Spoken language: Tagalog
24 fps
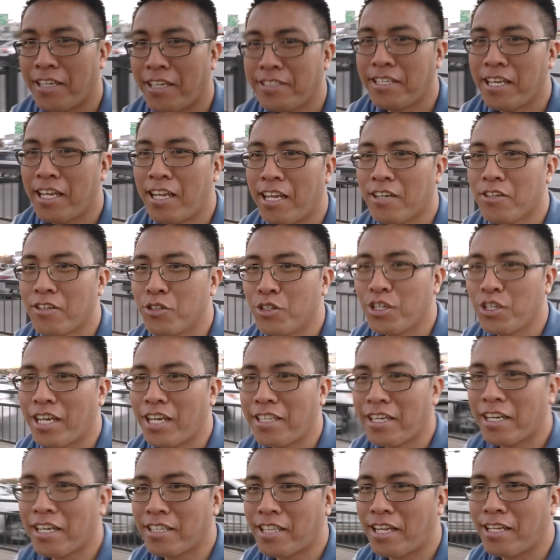ayan sila
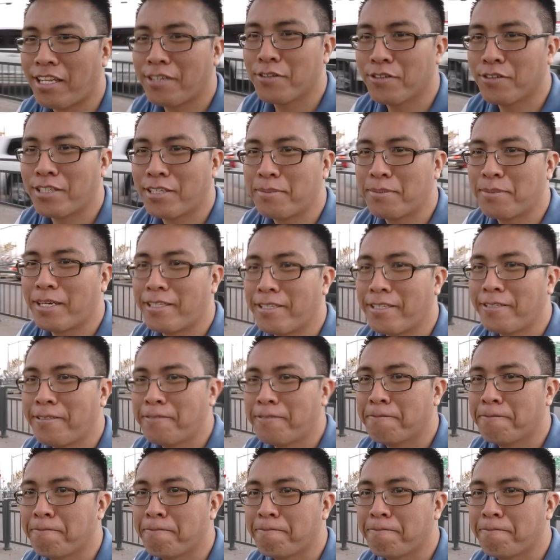kuya, nakatalikod naman.